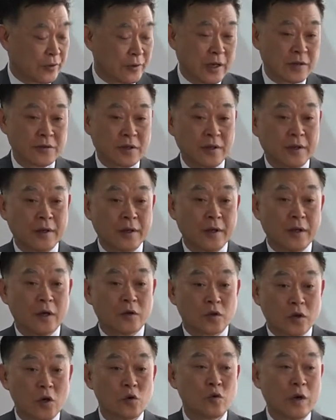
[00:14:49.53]
그래서
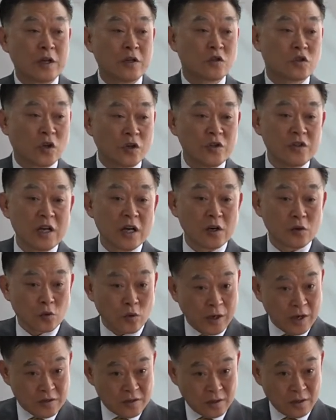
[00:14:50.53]
결국에는 전쟁을
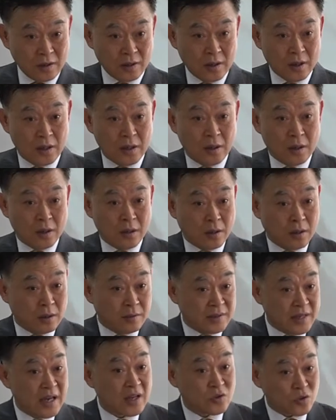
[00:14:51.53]
통해서
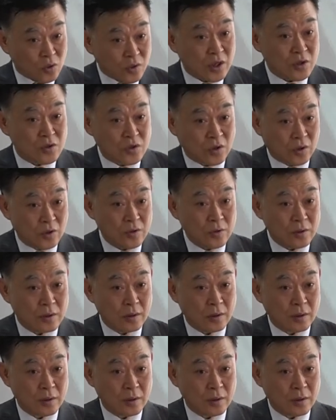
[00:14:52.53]
내가 쫓겼죠.